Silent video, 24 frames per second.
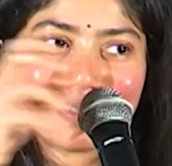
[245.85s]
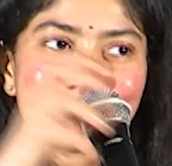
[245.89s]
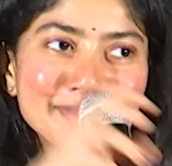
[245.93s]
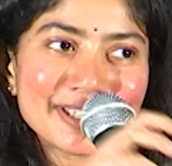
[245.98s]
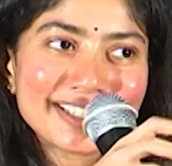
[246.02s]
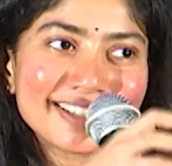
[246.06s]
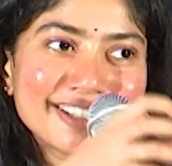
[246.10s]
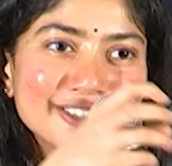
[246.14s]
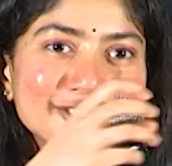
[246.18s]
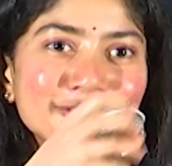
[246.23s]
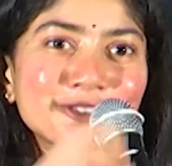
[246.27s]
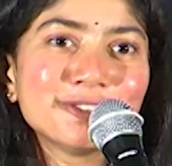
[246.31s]

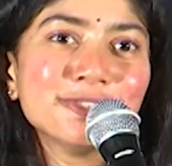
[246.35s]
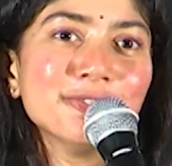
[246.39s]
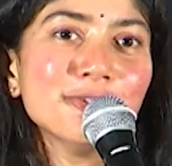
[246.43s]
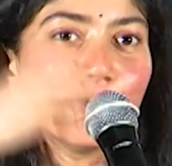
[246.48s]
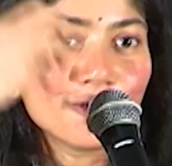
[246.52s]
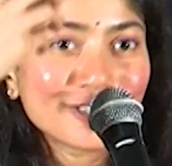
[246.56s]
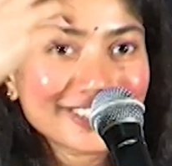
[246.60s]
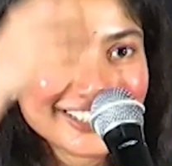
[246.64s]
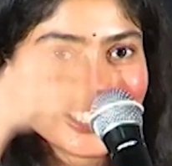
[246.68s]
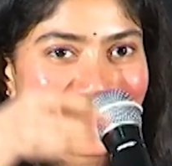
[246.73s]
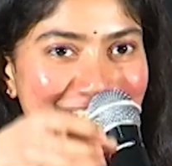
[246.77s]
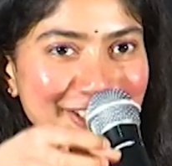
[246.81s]
మీరందరూ
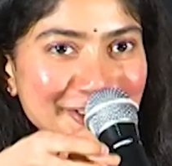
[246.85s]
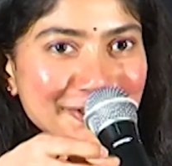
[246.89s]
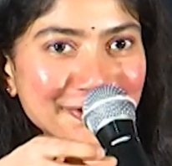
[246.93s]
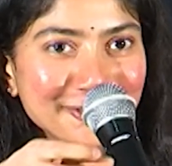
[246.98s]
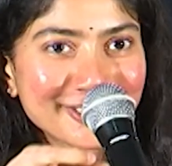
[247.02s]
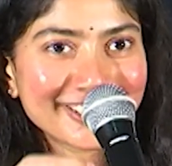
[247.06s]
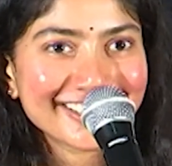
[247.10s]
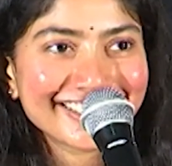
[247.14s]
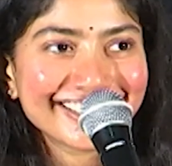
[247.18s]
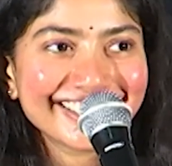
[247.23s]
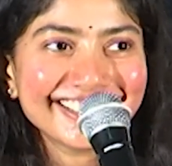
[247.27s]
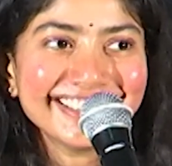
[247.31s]
ఒకసారి
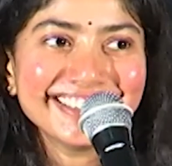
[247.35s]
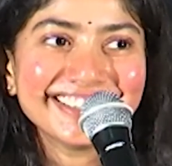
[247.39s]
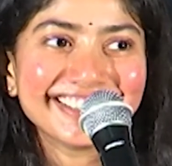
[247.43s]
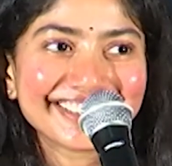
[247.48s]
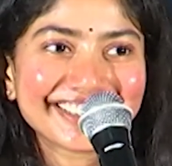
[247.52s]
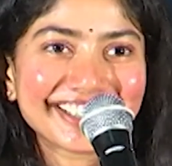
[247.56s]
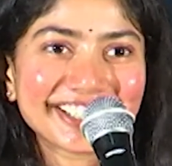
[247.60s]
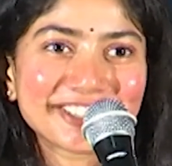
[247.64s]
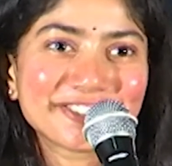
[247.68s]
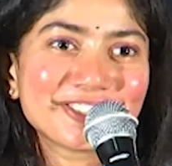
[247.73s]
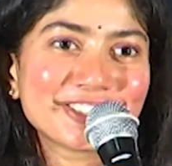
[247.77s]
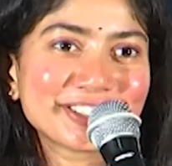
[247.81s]
చూడండి
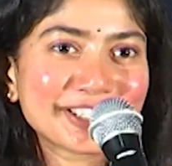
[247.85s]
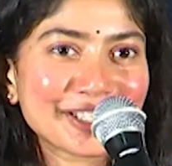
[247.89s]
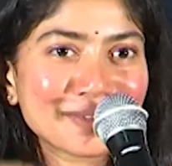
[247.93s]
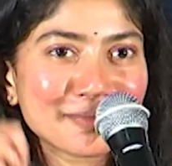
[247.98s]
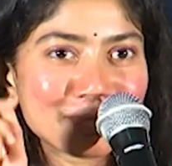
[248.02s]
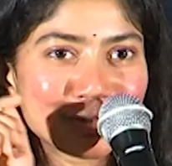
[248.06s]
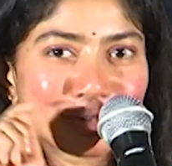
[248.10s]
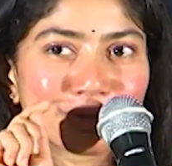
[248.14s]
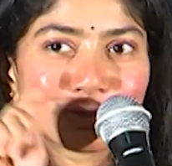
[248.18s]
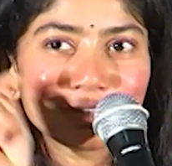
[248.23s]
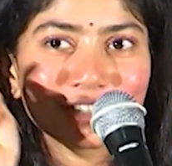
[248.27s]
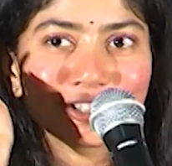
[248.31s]
దాని తర్వాత
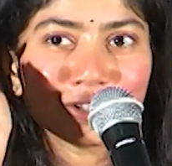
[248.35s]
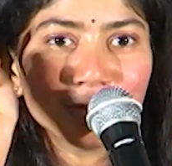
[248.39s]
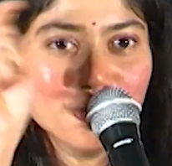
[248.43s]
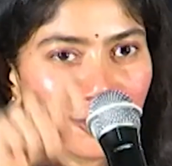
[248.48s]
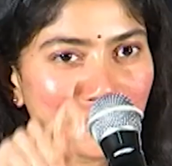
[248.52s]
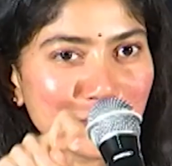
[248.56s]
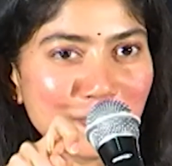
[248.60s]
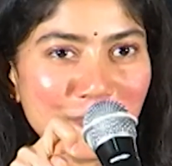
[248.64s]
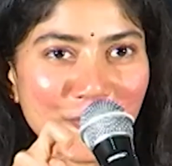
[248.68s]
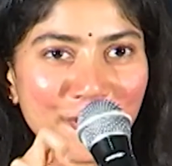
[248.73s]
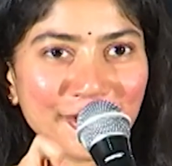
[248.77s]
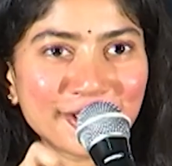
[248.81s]
మీకు ఒక
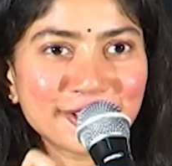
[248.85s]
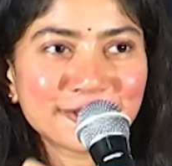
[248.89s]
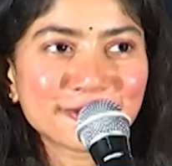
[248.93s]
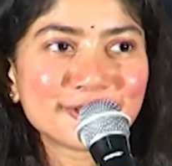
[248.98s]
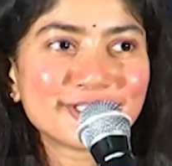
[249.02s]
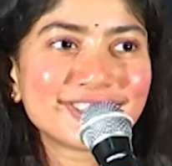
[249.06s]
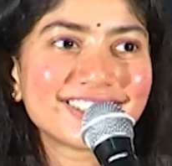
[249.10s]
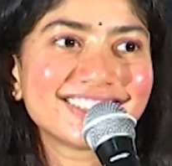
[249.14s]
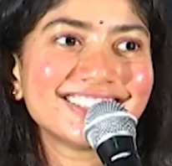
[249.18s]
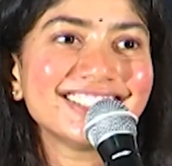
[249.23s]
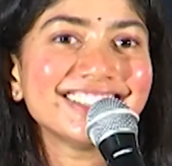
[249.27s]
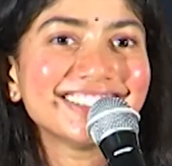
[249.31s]
హుక్ పాయింట్
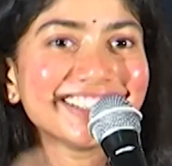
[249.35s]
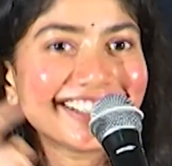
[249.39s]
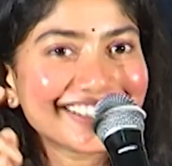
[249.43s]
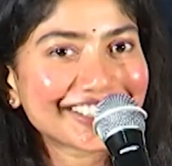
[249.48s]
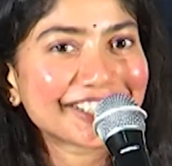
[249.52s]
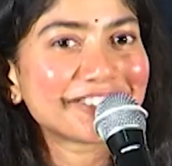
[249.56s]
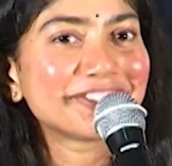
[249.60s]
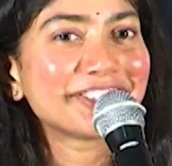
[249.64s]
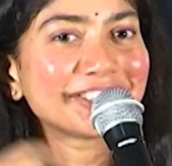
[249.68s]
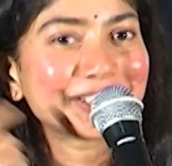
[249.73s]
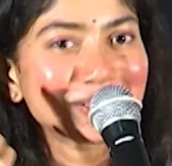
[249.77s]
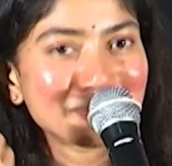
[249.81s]
ఉంటుంది దాని
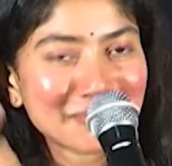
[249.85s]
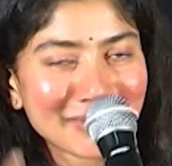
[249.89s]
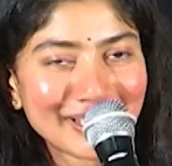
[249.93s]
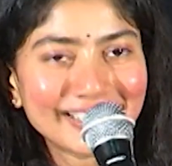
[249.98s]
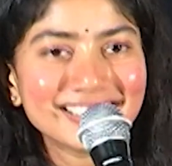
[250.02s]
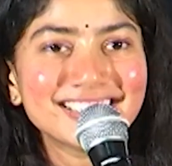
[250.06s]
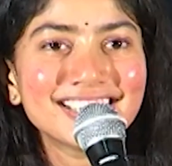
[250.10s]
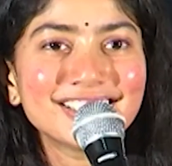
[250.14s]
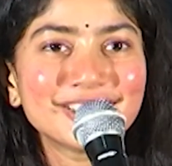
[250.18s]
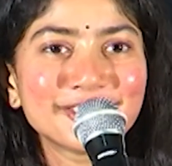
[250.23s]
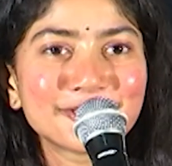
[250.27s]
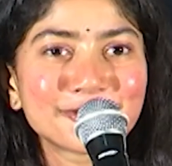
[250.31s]
తర్వాత
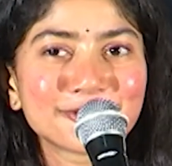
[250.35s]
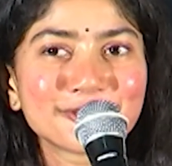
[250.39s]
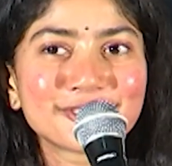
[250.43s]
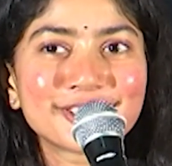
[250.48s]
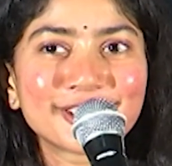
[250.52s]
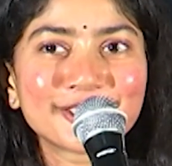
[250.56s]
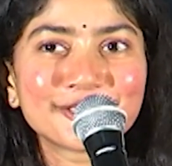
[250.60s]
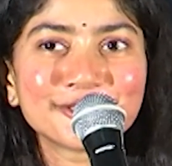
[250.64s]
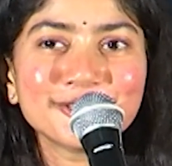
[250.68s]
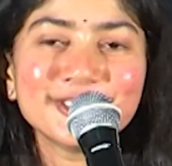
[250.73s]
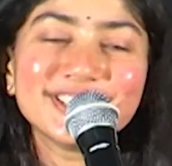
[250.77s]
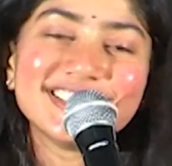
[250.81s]
మళ్ళీ వెళ్ళి
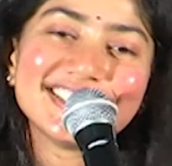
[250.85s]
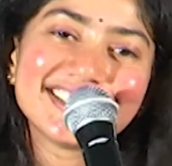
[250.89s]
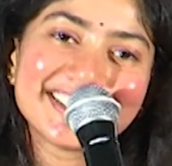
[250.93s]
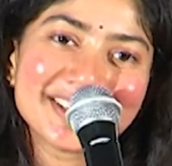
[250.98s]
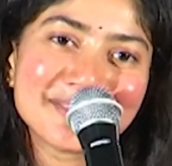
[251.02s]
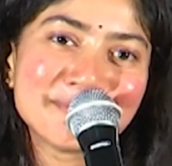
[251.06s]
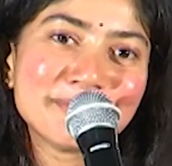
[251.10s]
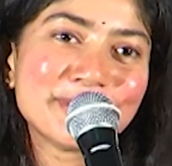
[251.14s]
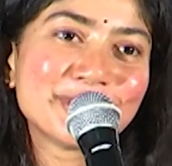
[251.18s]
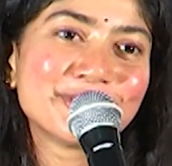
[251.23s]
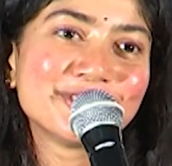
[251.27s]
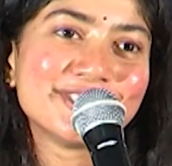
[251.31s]
చూస్తారు ఇంకా
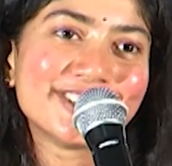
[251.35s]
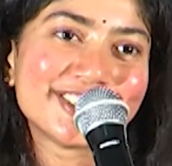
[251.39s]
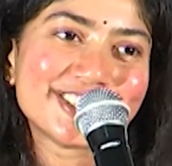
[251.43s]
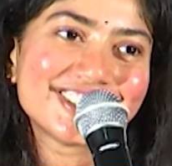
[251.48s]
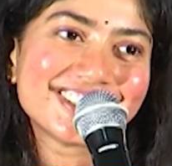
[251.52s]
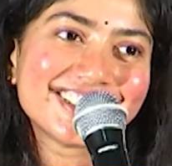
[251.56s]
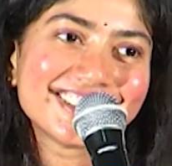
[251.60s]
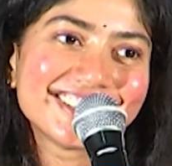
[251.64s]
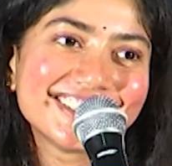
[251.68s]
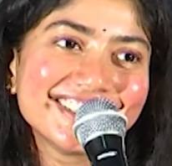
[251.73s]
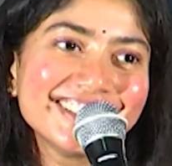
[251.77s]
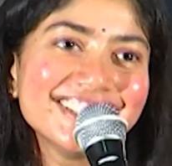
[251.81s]
మీకు
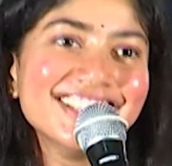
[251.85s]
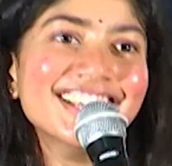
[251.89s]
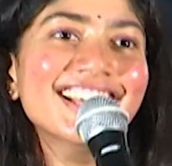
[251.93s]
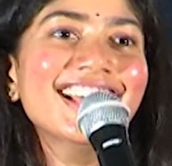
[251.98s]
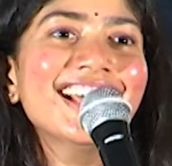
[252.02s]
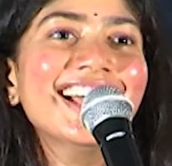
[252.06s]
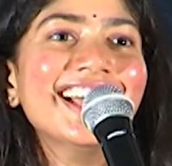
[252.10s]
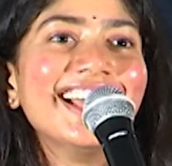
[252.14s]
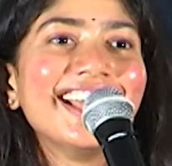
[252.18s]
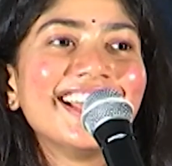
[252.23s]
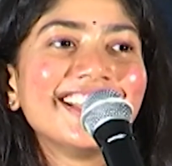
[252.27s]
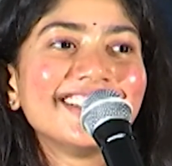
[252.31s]
నచ్చుతుంది
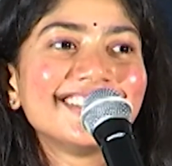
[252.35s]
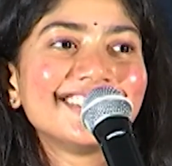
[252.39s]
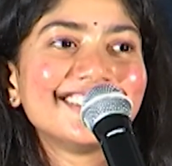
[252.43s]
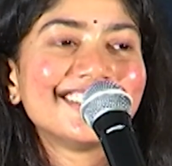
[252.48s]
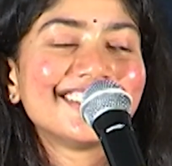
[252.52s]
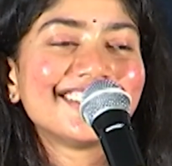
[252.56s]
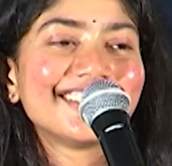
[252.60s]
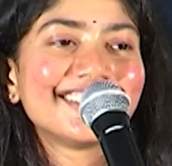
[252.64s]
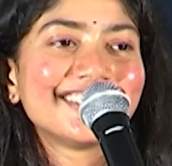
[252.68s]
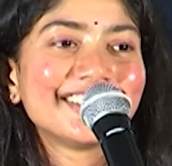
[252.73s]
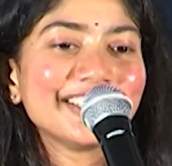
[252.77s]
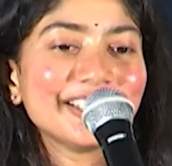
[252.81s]
అండ్
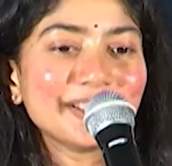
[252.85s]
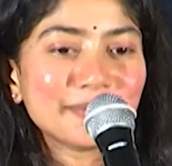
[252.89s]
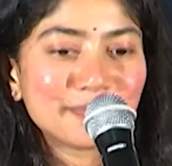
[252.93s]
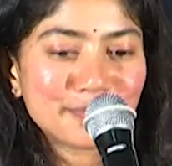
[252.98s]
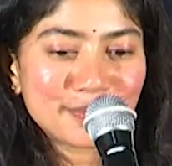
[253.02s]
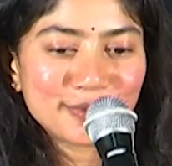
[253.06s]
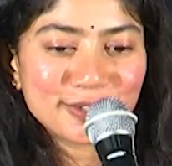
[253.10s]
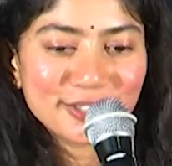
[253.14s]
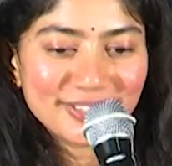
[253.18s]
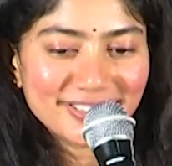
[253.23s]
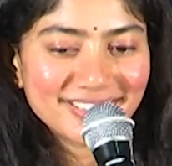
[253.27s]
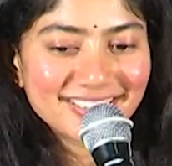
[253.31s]

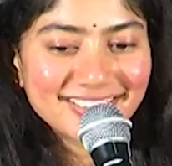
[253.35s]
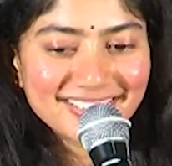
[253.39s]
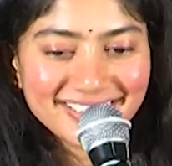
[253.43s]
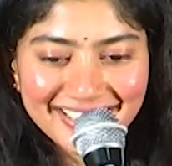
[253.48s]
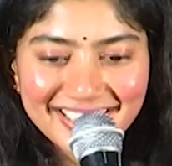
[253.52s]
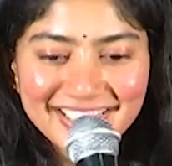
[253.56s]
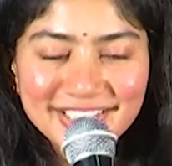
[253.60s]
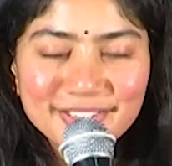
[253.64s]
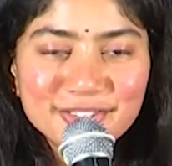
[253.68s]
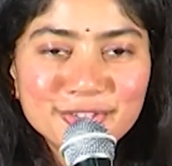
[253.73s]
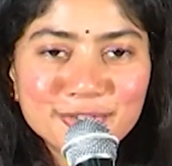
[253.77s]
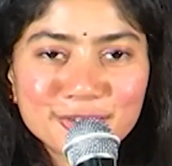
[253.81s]
ఇప్పుడు
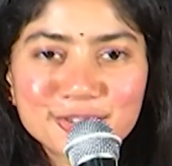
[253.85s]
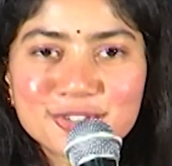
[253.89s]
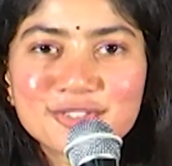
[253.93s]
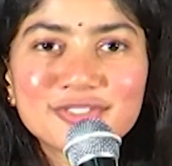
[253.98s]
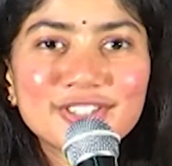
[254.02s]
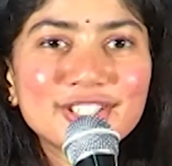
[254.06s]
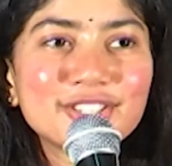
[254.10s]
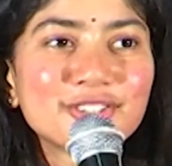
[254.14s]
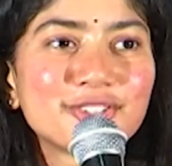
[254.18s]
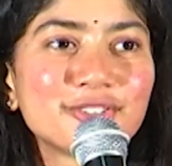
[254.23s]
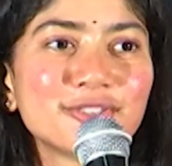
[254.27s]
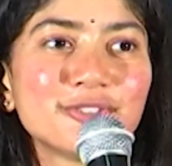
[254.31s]
ఈ రోజు
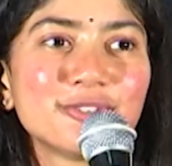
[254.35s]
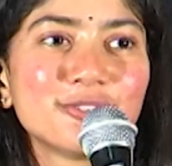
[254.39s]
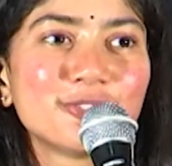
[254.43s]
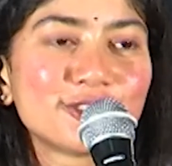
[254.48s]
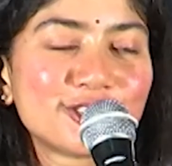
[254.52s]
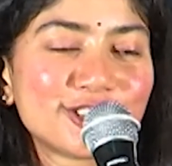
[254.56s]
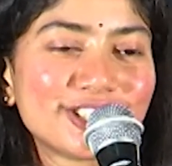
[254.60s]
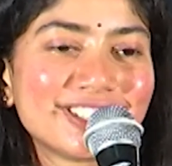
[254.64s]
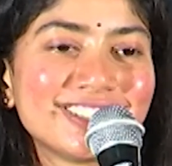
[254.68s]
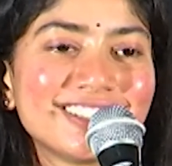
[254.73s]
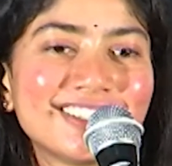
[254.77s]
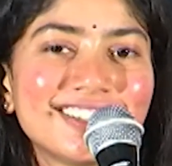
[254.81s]
వరకు
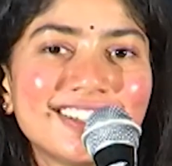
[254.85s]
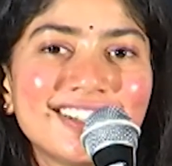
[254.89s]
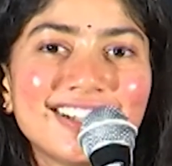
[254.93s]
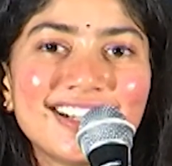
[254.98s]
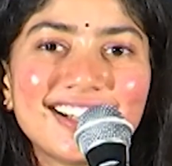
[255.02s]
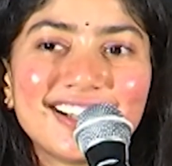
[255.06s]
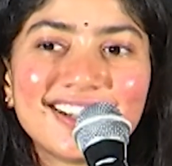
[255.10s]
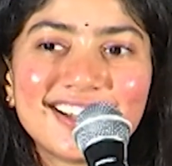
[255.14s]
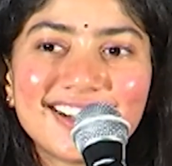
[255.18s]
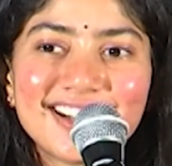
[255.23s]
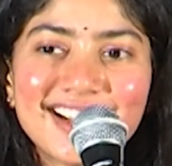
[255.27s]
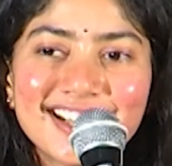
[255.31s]
వచ్చిన
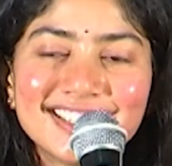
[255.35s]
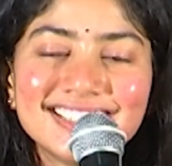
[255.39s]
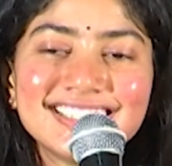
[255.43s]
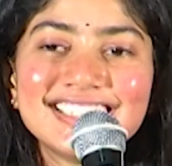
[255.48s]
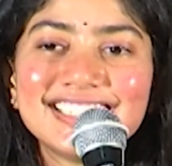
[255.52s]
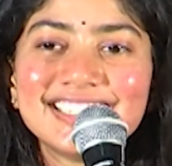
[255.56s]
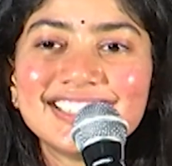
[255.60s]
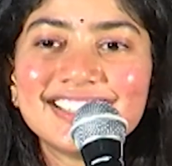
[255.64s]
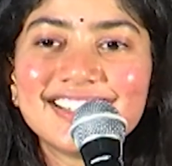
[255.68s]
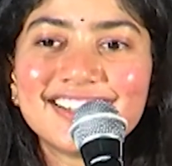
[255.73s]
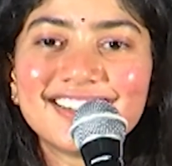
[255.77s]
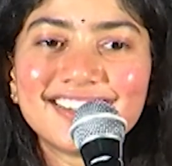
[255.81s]

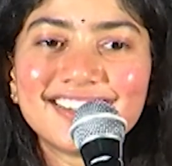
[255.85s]
అన్ని